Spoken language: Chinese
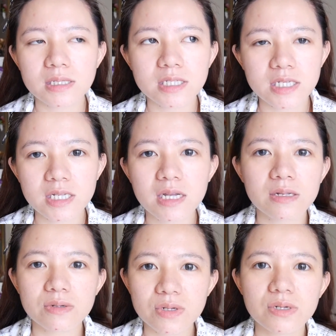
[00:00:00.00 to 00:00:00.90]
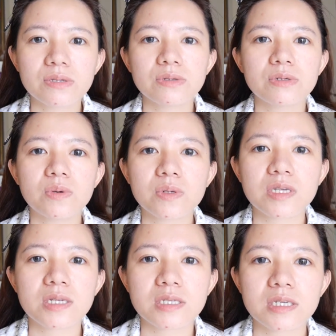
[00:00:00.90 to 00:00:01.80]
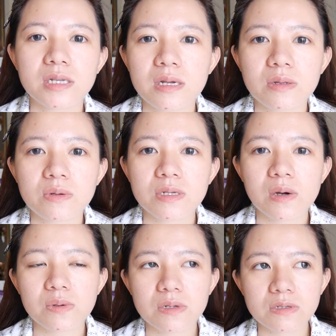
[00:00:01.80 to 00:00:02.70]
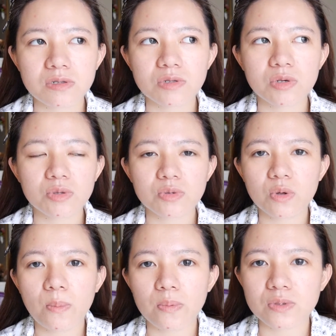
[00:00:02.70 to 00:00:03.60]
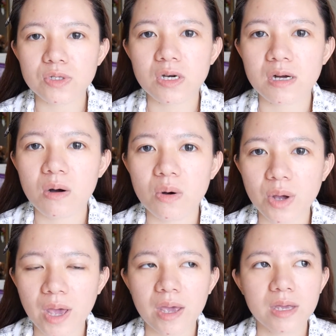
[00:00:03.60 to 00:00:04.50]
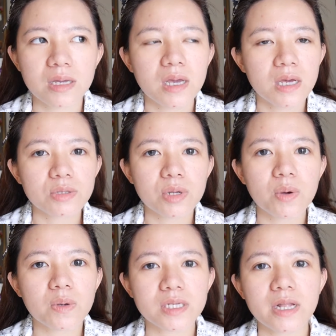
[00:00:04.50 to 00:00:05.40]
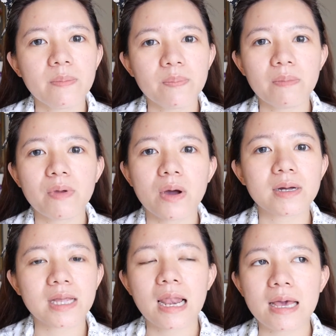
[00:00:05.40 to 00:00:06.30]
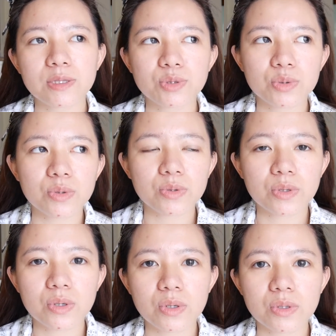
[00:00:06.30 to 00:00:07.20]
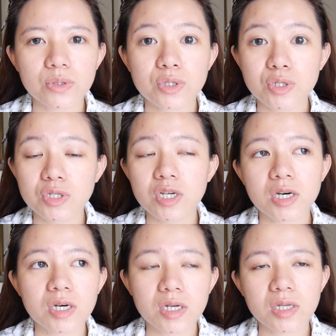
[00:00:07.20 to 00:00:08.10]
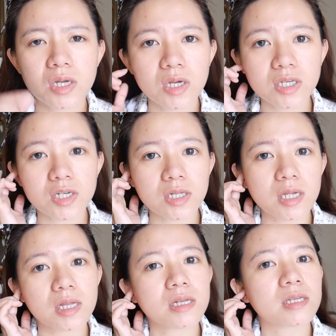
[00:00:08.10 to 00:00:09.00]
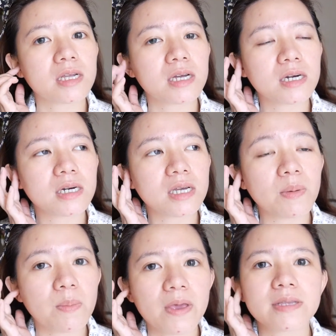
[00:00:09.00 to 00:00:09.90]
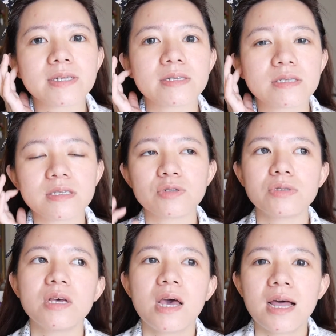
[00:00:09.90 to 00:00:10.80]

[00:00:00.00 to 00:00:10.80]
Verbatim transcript: 气垫的人，就是我上气垫，通常我的持久度都不是很 OK， 所以我今天并没有拿来做实测一整天的那个影片，这样子，就是